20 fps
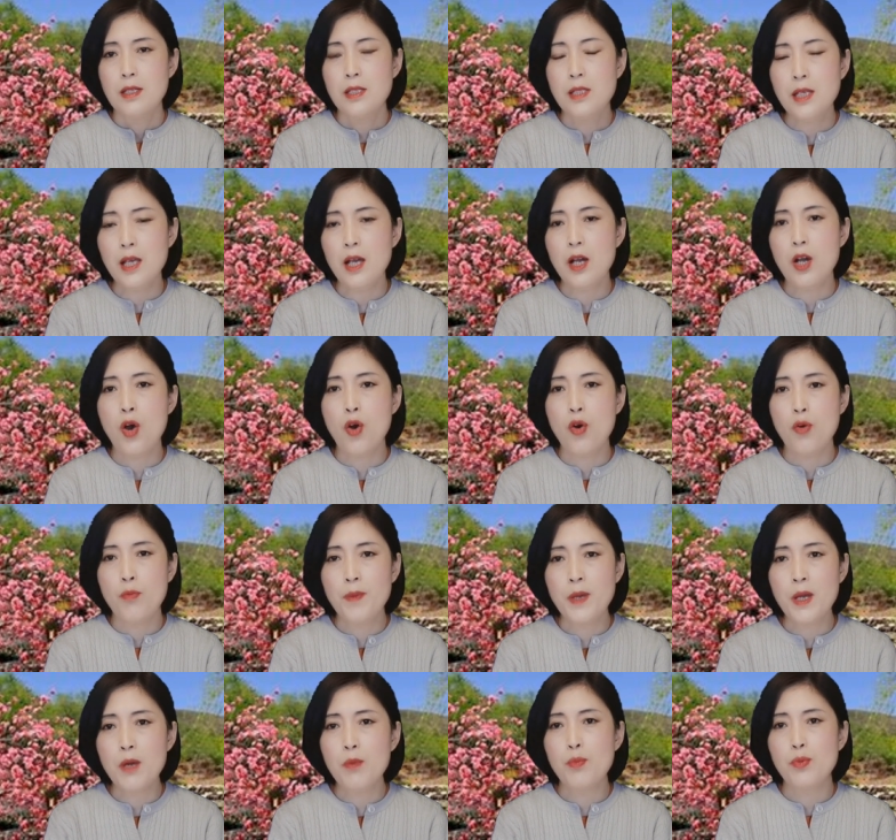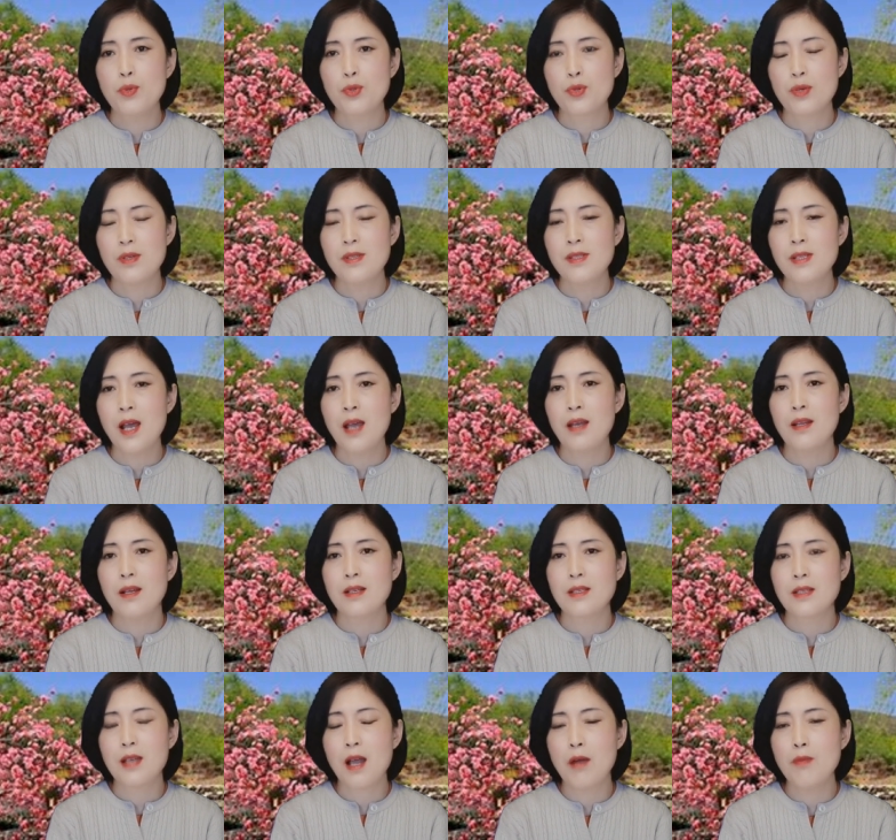借口并不存在
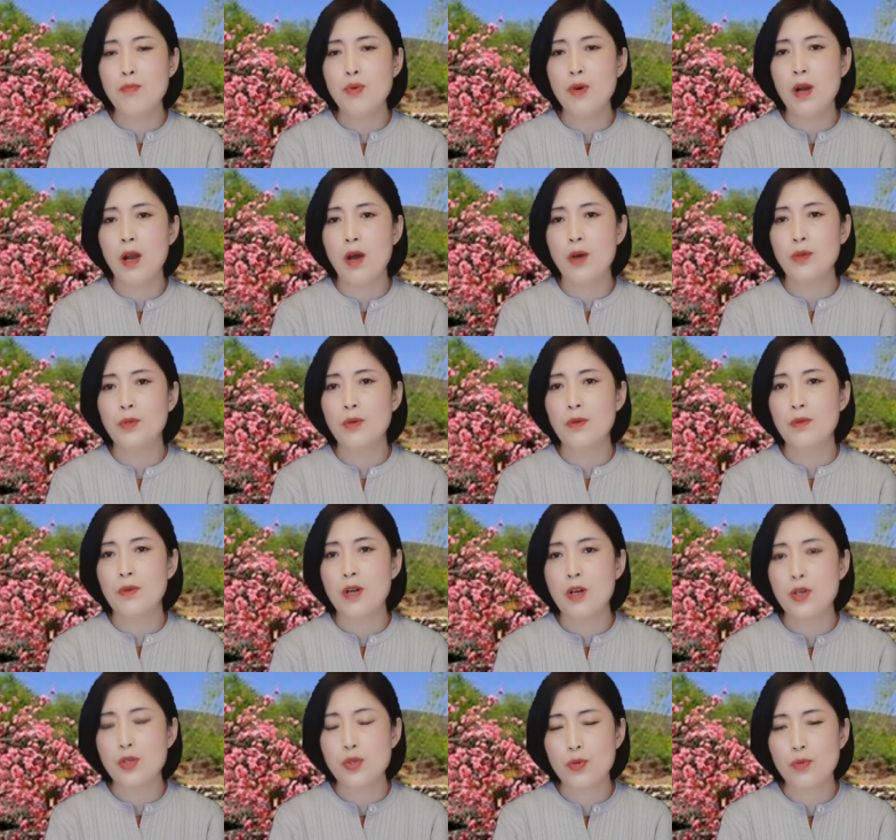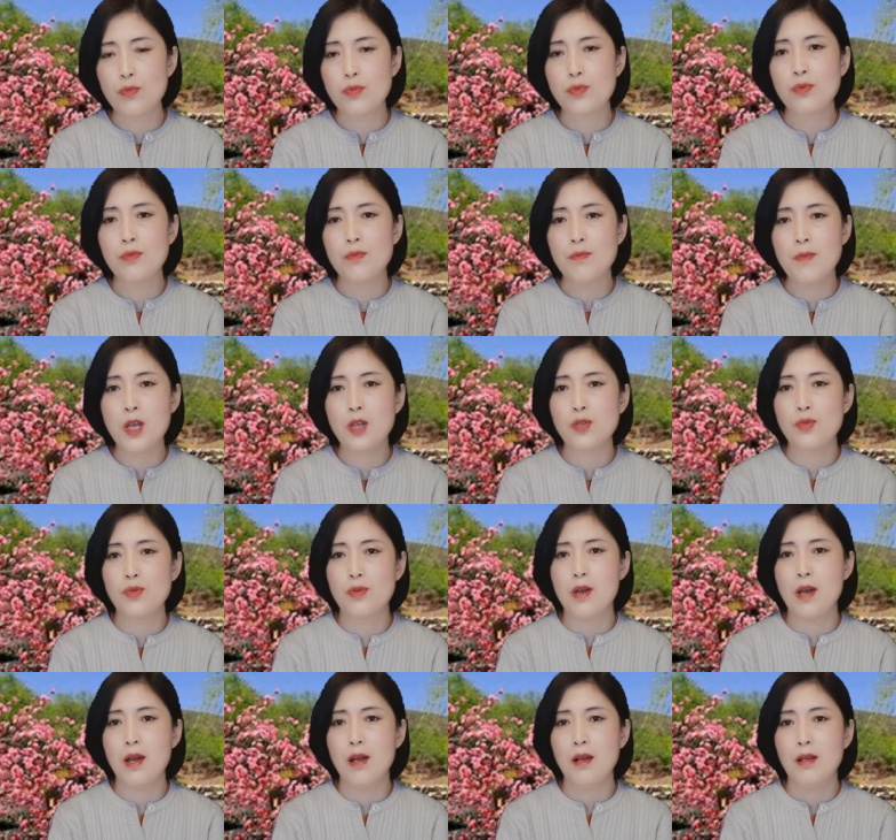的强迫劳动和种族灭
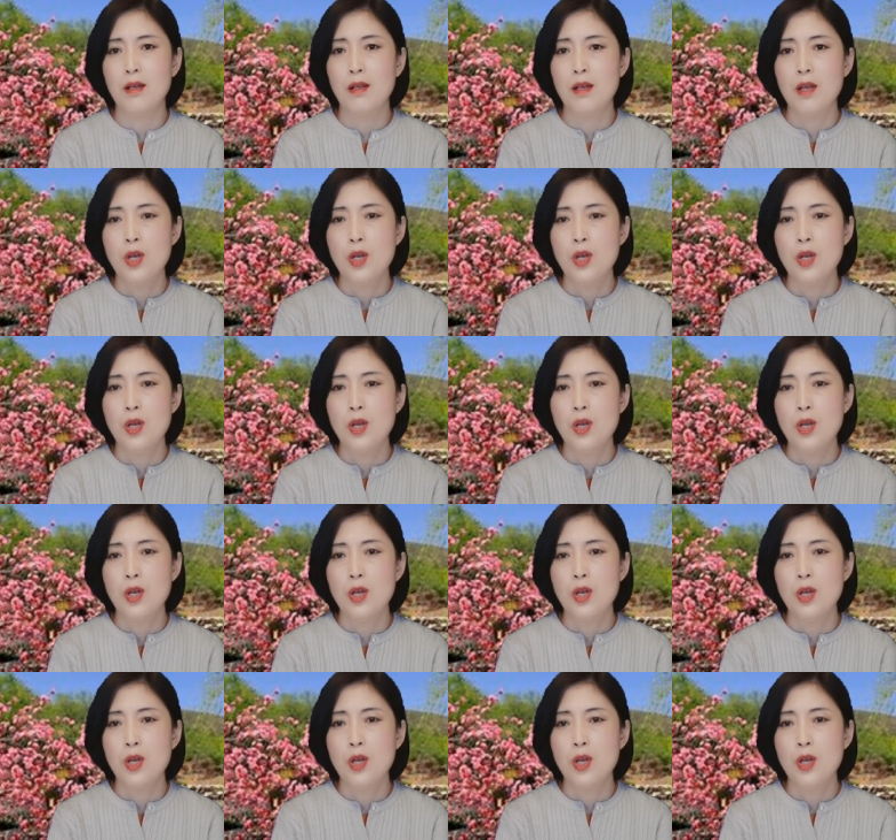绝，